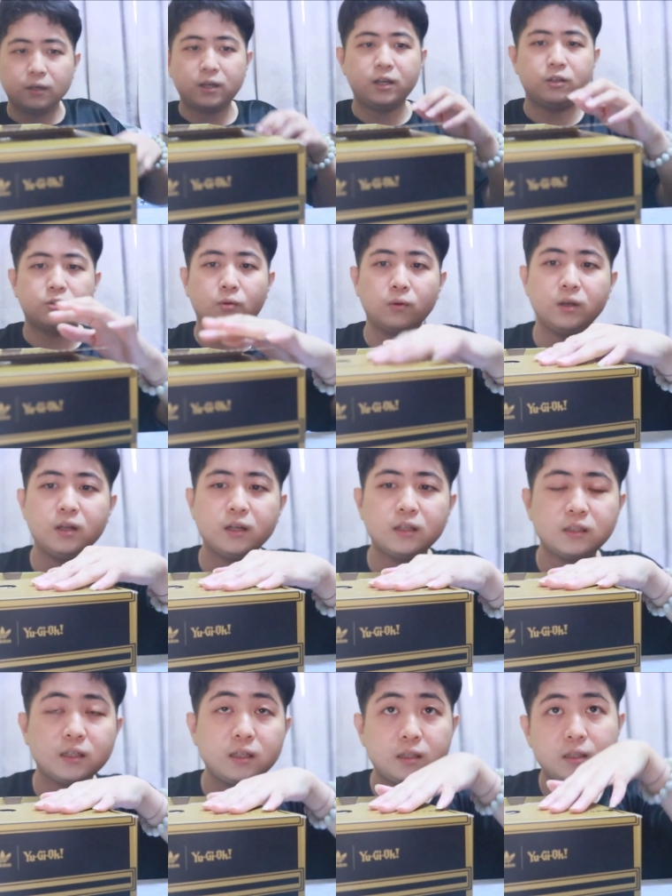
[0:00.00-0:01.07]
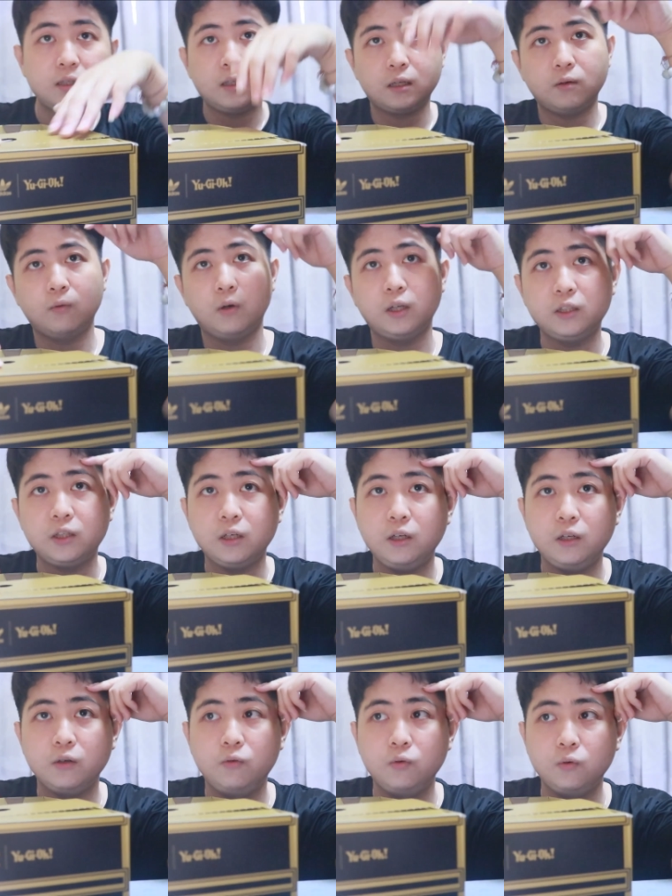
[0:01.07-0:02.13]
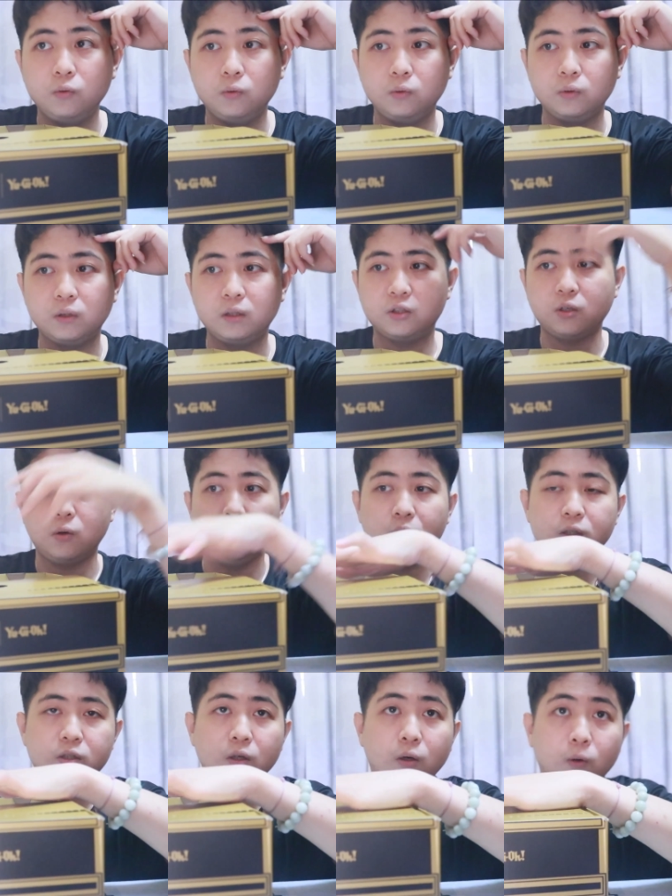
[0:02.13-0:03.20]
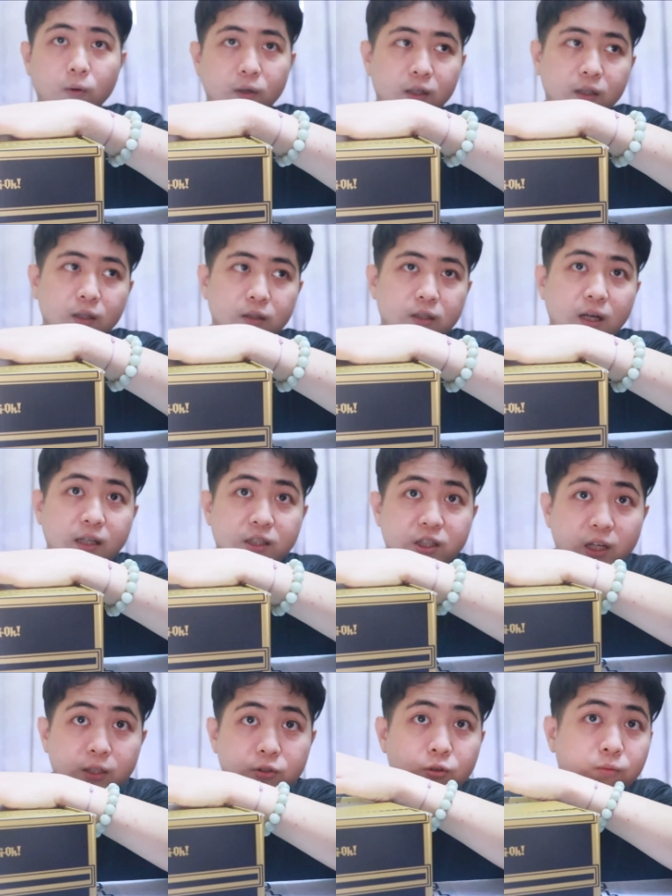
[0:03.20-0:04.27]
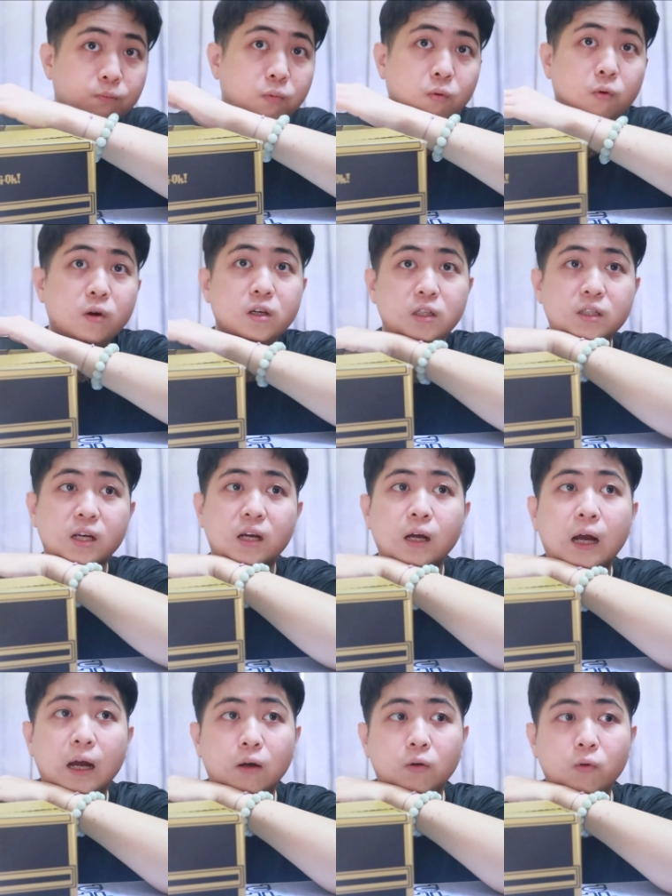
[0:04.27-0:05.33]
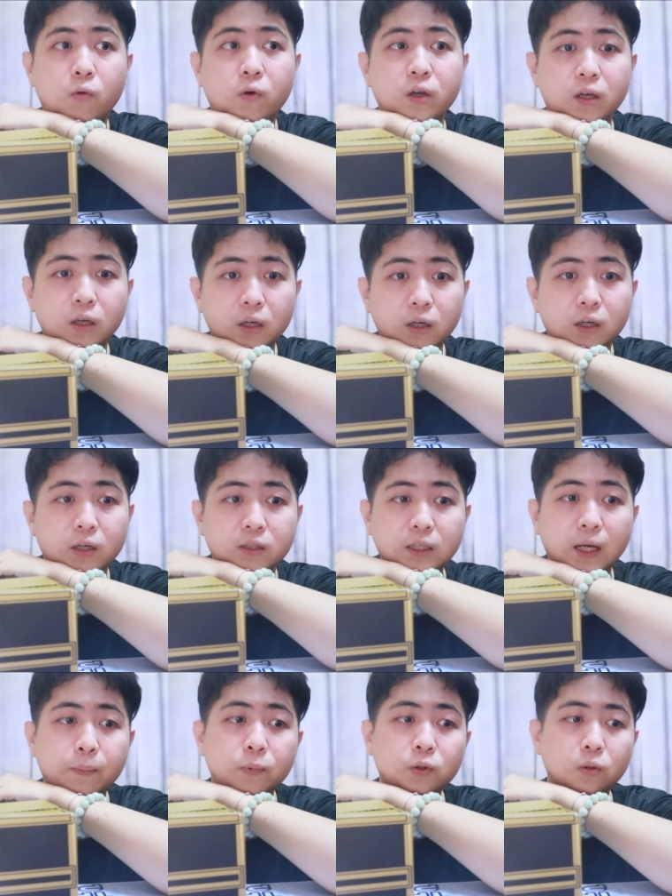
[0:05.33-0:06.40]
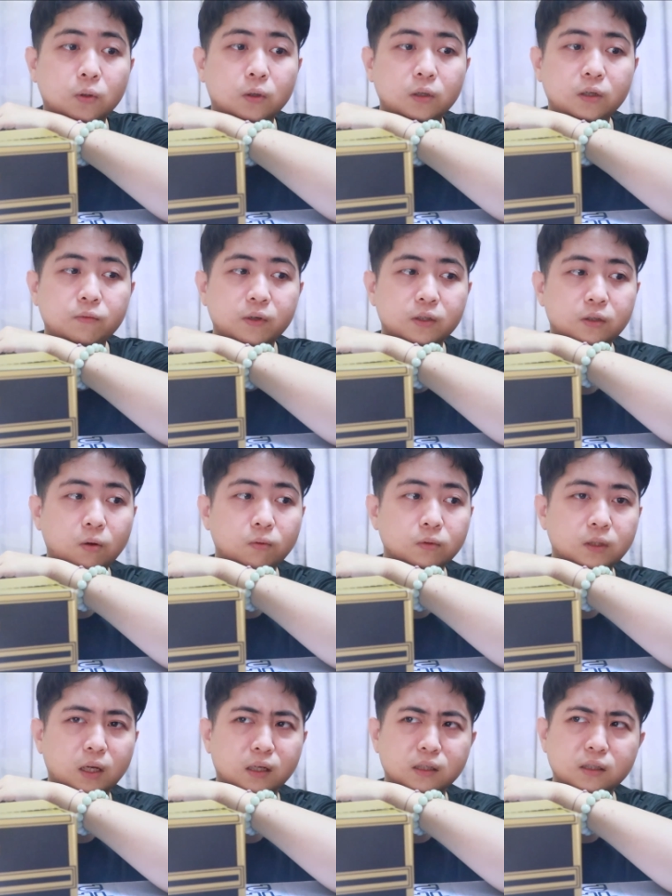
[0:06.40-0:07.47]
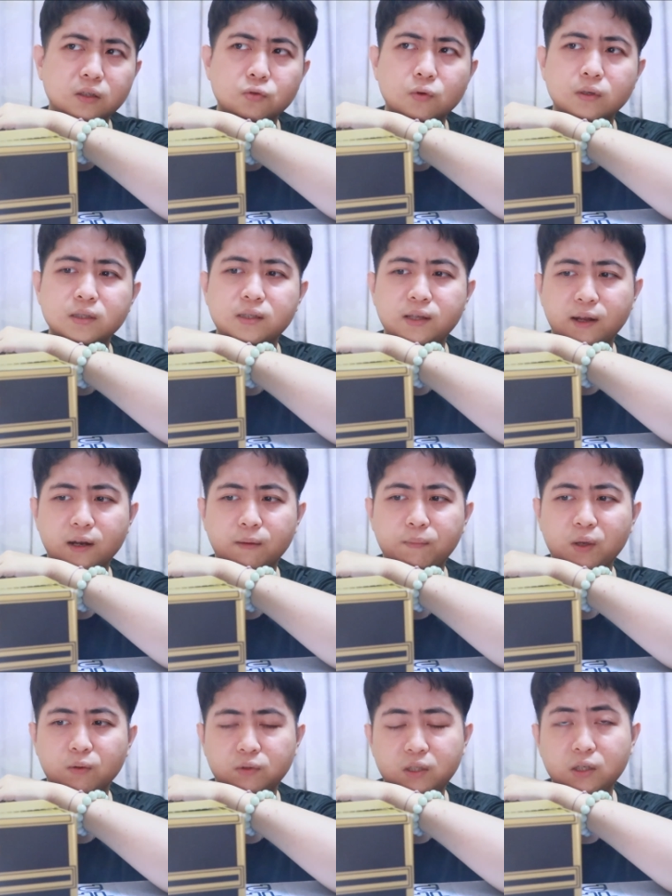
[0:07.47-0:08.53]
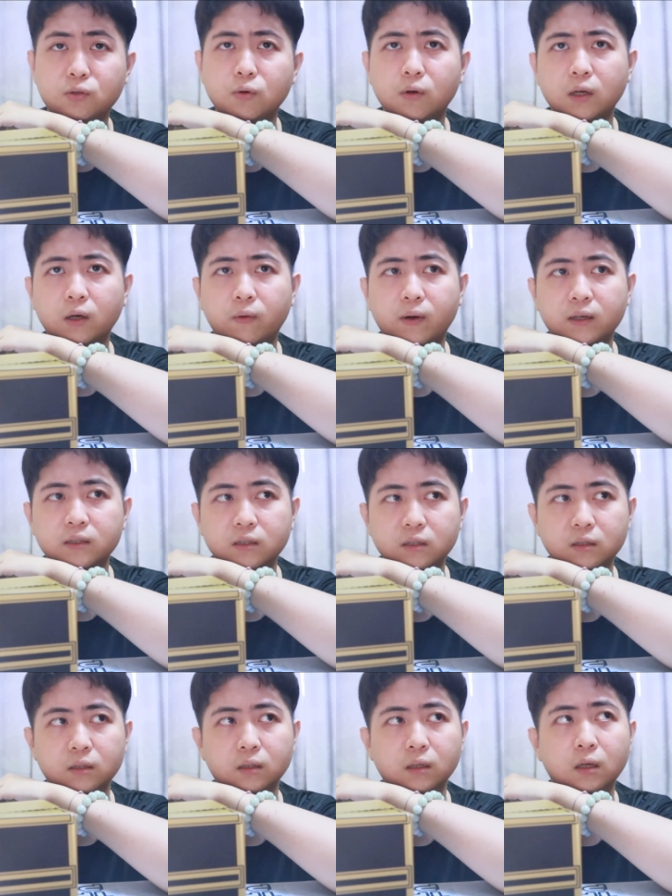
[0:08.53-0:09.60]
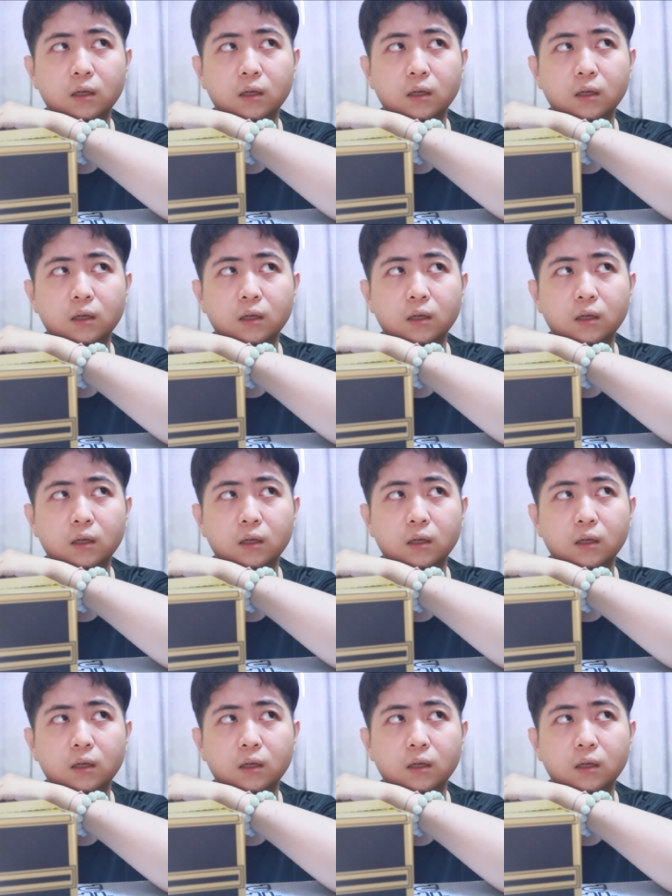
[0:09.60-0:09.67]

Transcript: 所以呢，这次呢，我 h l 入手的时候呢，价钱就不会这样昂贵，差不多。因为通常呢，这双鞋呢，没有记错的话是